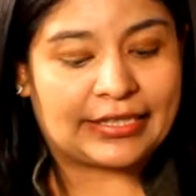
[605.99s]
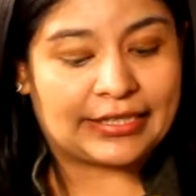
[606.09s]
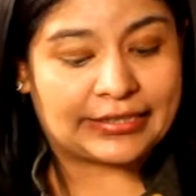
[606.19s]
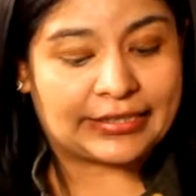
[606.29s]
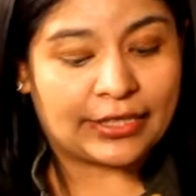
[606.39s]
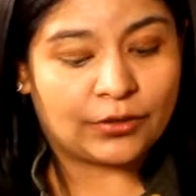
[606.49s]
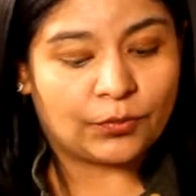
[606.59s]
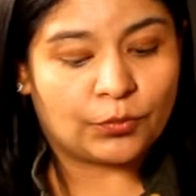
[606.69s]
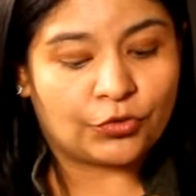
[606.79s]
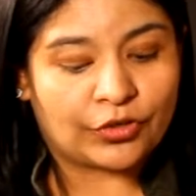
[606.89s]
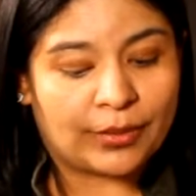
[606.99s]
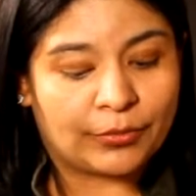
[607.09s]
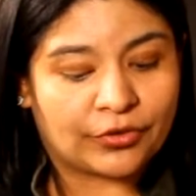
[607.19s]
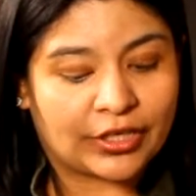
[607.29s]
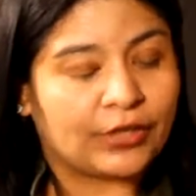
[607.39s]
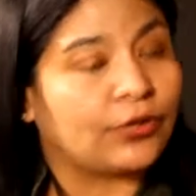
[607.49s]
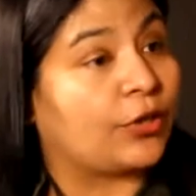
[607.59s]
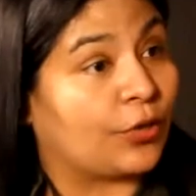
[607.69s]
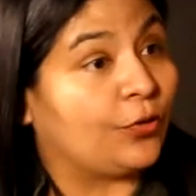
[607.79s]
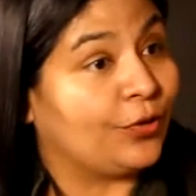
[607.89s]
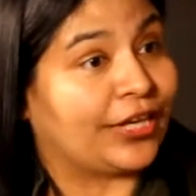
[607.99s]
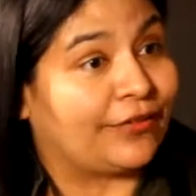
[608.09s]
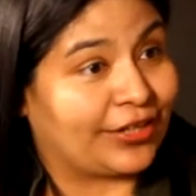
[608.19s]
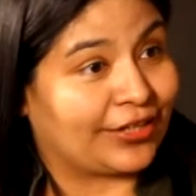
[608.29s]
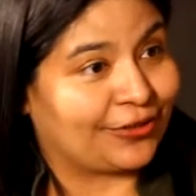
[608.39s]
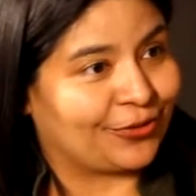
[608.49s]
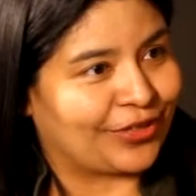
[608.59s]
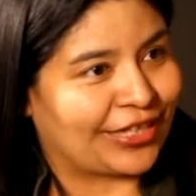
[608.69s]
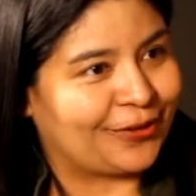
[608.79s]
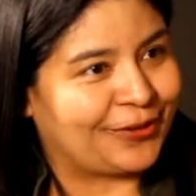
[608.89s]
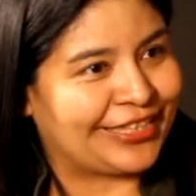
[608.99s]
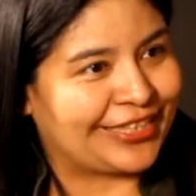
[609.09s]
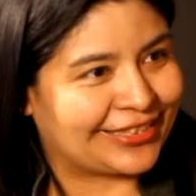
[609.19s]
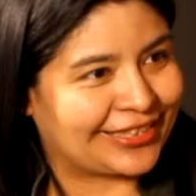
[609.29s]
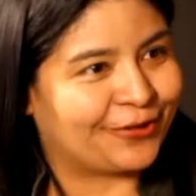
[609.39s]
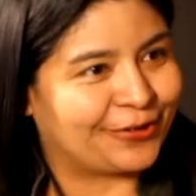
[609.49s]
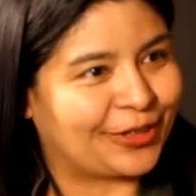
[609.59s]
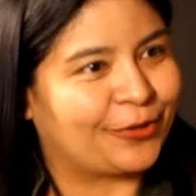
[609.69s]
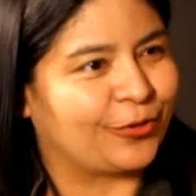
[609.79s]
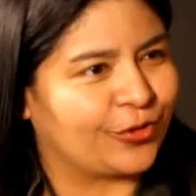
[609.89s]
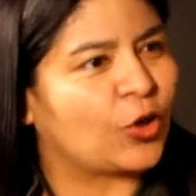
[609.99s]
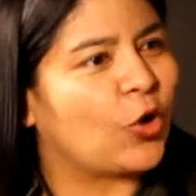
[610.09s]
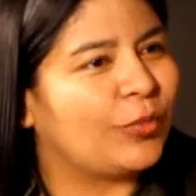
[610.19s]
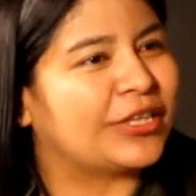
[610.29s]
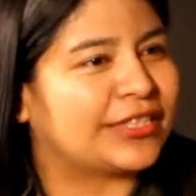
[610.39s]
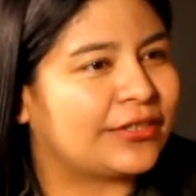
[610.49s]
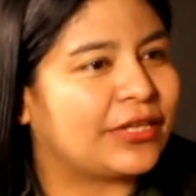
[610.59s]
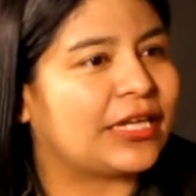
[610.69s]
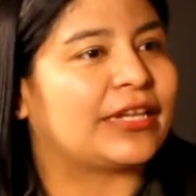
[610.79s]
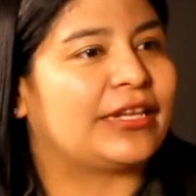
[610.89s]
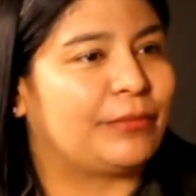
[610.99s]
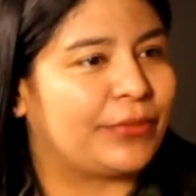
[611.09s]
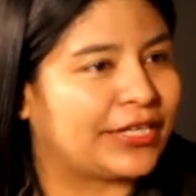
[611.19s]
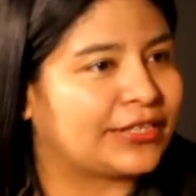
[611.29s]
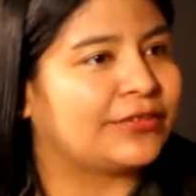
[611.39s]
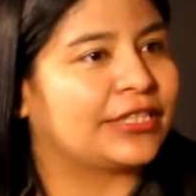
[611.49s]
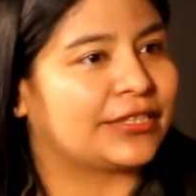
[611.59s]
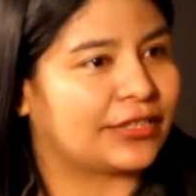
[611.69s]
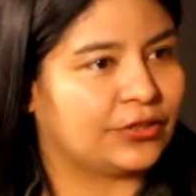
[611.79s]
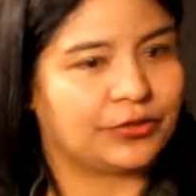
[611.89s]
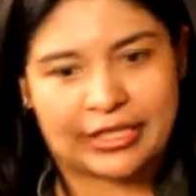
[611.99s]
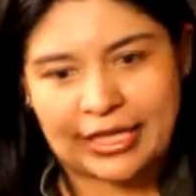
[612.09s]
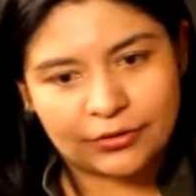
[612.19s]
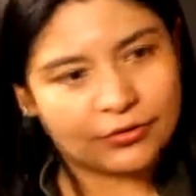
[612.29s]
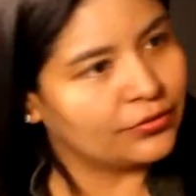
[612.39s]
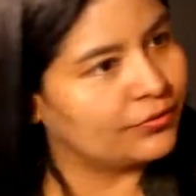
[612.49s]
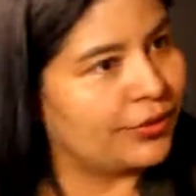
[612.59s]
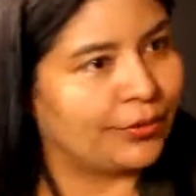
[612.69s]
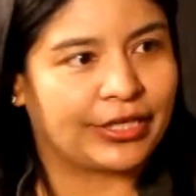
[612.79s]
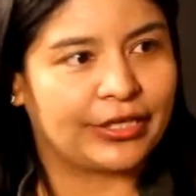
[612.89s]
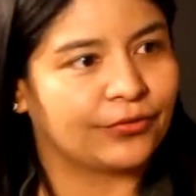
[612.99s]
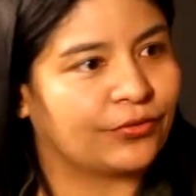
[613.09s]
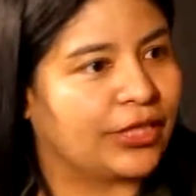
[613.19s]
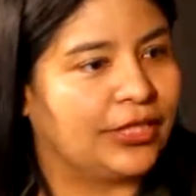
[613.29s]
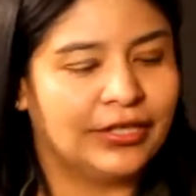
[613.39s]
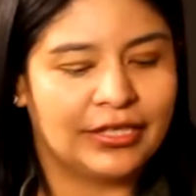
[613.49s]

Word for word: Tercero, buscamos aquellos que nos ayuden a abrir datos, aquellos interesados en conocer cómo hacer una limpieza, una extracción de datos, bienvenido sea.